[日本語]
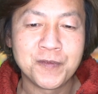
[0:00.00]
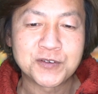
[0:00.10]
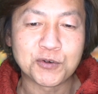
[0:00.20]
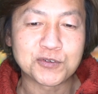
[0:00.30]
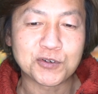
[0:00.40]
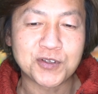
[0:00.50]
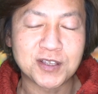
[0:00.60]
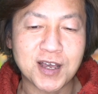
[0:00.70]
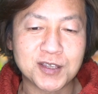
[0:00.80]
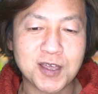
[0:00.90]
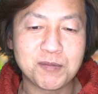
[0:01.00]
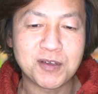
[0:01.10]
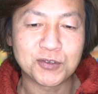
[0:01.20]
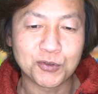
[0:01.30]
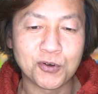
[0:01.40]
続々と
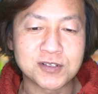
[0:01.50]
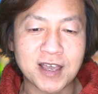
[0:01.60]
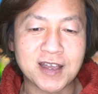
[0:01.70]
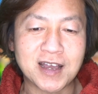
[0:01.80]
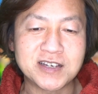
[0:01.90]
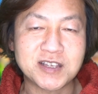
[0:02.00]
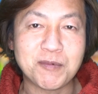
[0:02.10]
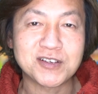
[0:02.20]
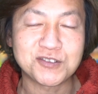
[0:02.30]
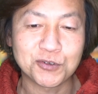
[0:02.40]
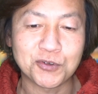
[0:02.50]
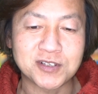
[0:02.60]
エンターテインメントを再開してますよと。